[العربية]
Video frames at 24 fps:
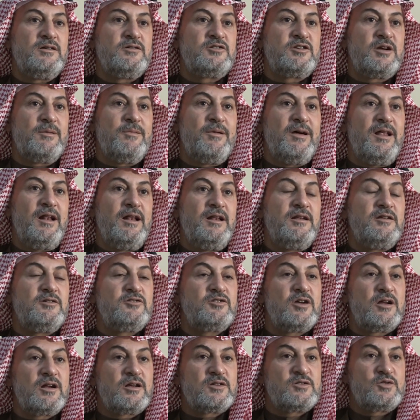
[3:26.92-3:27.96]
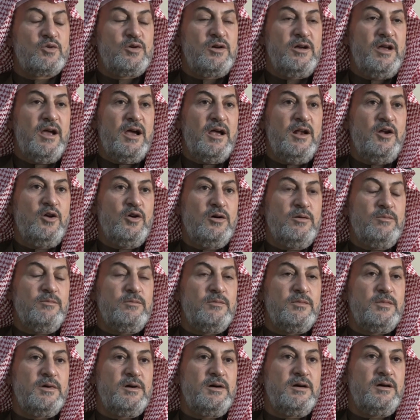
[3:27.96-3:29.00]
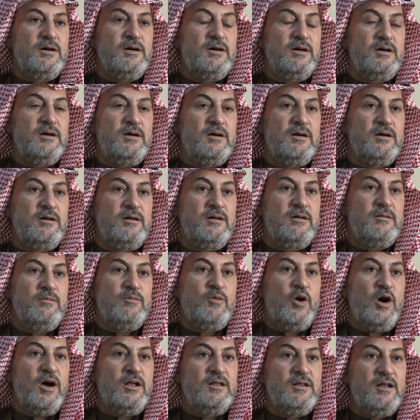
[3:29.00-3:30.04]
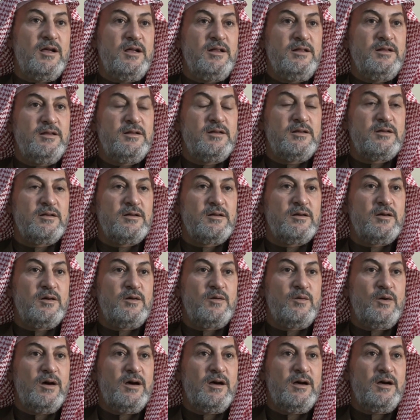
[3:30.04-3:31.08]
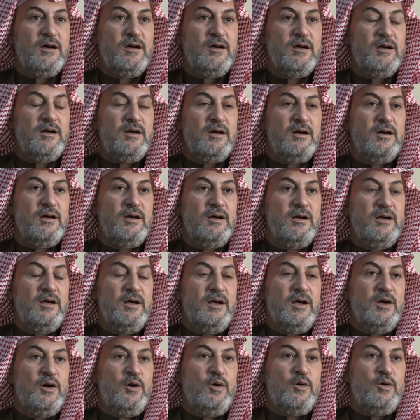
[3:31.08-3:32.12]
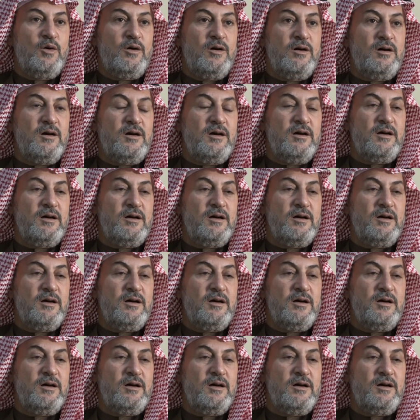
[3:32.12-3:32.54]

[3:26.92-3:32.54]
شمال شرق سوريا اليوم مهدد و و